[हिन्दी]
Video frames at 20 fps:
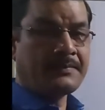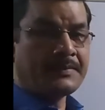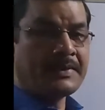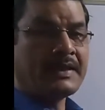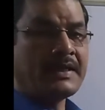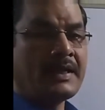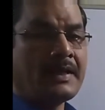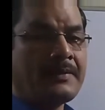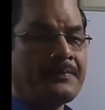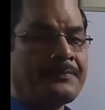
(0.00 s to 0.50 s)
काम
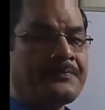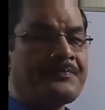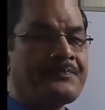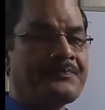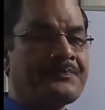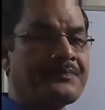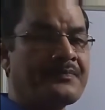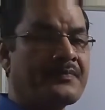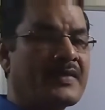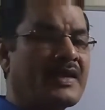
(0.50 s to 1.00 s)
किया
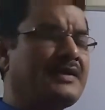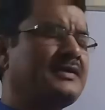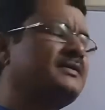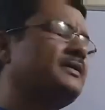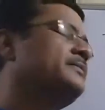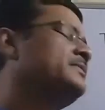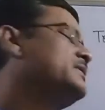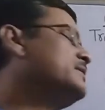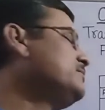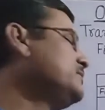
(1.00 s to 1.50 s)
कि
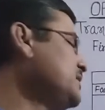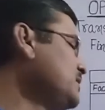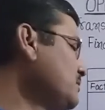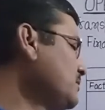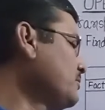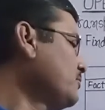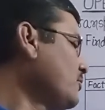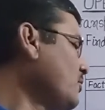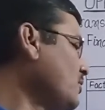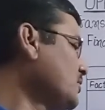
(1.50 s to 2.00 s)
सबसे
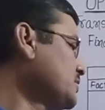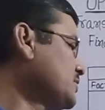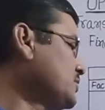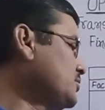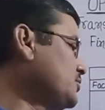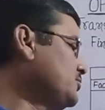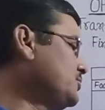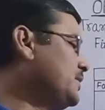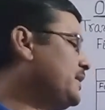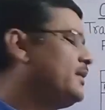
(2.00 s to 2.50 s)
मिनिमम
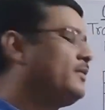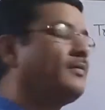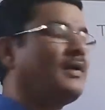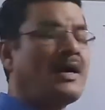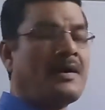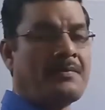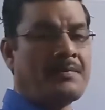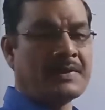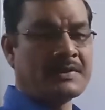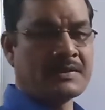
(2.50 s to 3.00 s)
कॉस्ट जो है
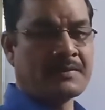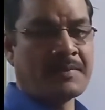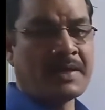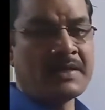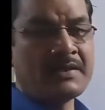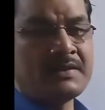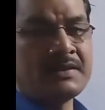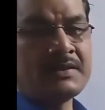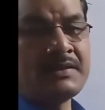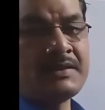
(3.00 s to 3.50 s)
वहाँ पर
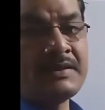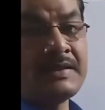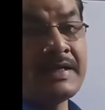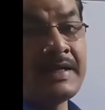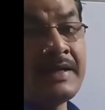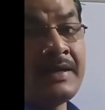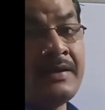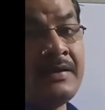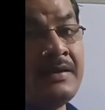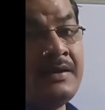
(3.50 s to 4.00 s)
सप्लाई दे दी
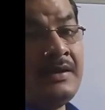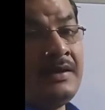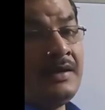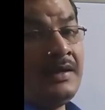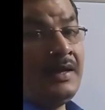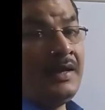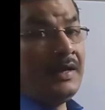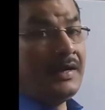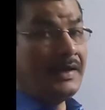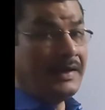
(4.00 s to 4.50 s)
जाए
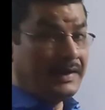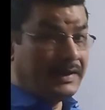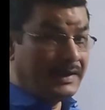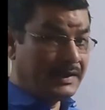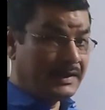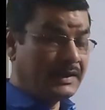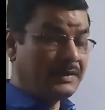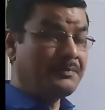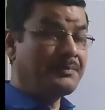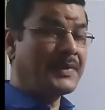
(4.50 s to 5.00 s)

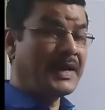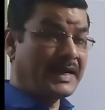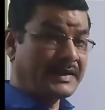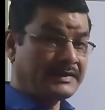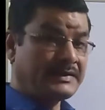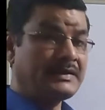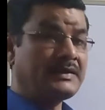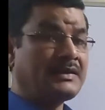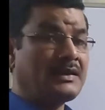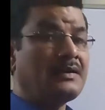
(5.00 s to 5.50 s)
लेकिन
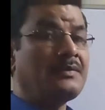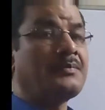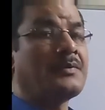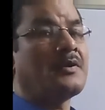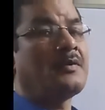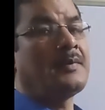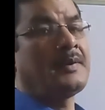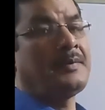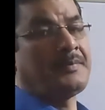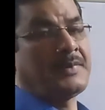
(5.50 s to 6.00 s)
प्रैक्टिकल
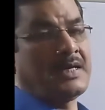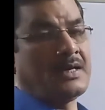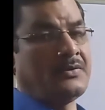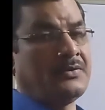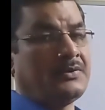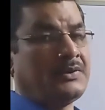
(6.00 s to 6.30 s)
प्रॉब्लम क्या